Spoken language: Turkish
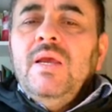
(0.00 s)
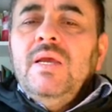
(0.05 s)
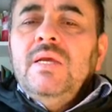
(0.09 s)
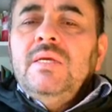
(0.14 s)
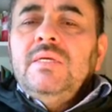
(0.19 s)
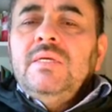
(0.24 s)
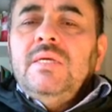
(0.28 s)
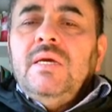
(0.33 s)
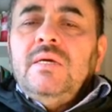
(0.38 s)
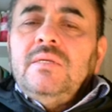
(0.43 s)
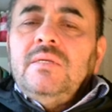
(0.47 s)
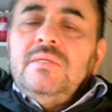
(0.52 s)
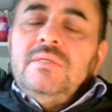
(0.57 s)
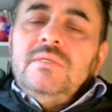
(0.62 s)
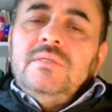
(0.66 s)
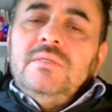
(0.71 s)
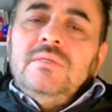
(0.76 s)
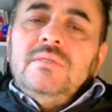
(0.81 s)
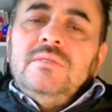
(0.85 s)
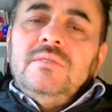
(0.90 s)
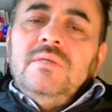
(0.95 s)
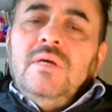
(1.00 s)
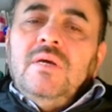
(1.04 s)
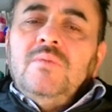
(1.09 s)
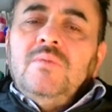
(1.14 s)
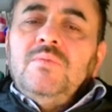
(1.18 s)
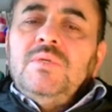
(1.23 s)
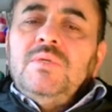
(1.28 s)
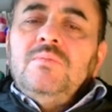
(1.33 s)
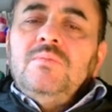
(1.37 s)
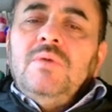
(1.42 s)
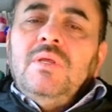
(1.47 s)
Yani
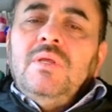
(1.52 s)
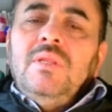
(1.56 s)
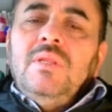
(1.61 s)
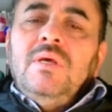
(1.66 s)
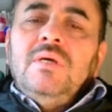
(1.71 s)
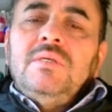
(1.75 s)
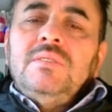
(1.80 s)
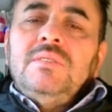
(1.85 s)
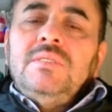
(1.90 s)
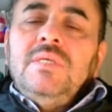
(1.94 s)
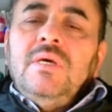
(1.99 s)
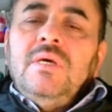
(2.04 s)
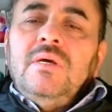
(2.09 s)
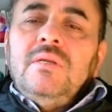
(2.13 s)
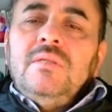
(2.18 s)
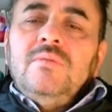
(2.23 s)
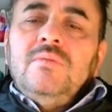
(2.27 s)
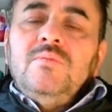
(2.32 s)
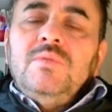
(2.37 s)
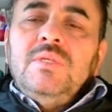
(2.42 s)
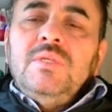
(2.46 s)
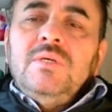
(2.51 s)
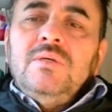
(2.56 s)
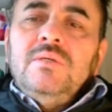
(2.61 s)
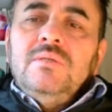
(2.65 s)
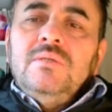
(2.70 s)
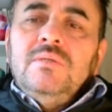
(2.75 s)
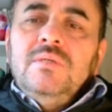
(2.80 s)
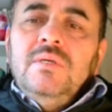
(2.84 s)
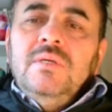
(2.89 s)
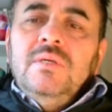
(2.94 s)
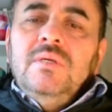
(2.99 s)
tahminim Allah'ın yardımına
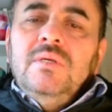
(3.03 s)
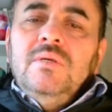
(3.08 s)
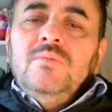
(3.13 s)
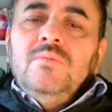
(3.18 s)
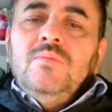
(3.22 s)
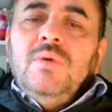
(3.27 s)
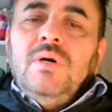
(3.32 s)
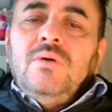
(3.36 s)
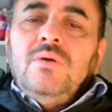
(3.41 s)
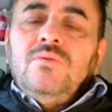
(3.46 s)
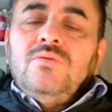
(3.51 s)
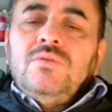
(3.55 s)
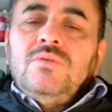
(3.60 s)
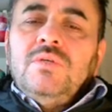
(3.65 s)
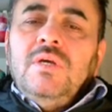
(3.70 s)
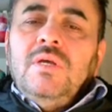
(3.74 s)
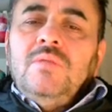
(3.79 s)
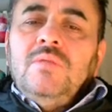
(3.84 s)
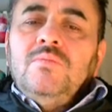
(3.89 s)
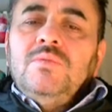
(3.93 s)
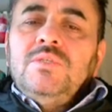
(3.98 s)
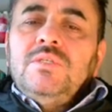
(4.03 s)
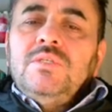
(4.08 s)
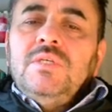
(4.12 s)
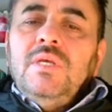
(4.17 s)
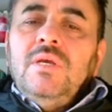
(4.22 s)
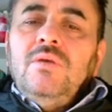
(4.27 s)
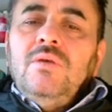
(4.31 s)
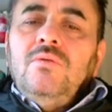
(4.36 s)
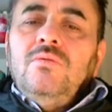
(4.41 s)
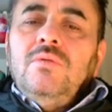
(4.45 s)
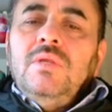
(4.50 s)
maruz kalmış
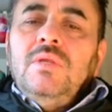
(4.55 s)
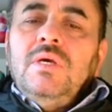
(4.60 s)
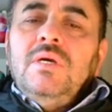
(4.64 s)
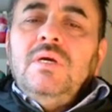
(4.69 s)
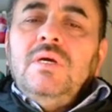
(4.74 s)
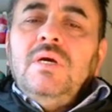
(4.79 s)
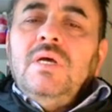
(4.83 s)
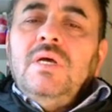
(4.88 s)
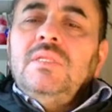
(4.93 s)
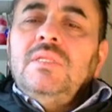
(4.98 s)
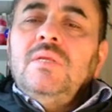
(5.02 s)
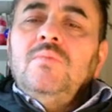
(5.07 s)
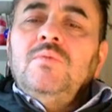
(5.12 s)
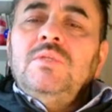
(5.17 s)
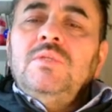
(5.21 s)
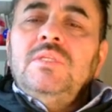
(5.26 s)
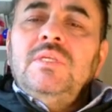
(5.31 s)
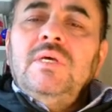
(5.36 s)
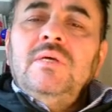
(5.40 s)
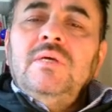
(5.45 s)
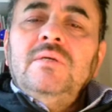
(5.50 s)
ehlullah anlamında.